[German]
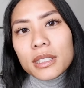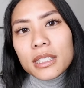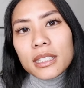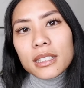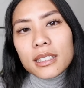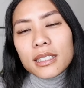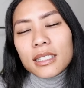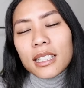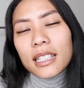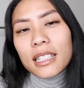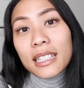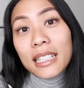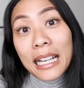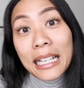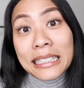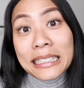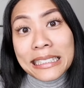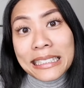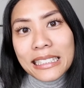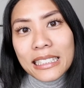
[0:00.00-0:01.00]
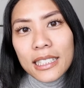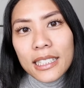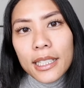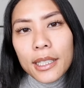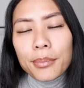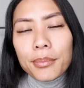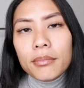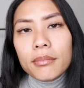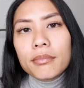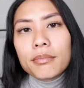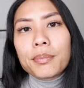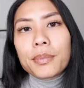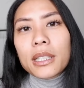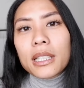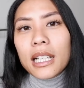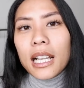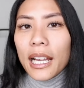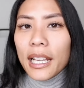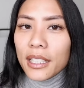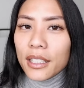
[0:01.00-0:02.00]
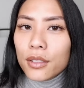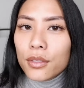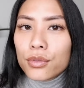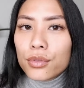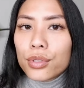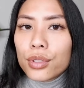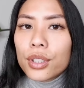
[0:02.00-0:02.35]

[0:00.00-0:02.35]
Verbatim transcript: dich dein ganzes Leben begleiten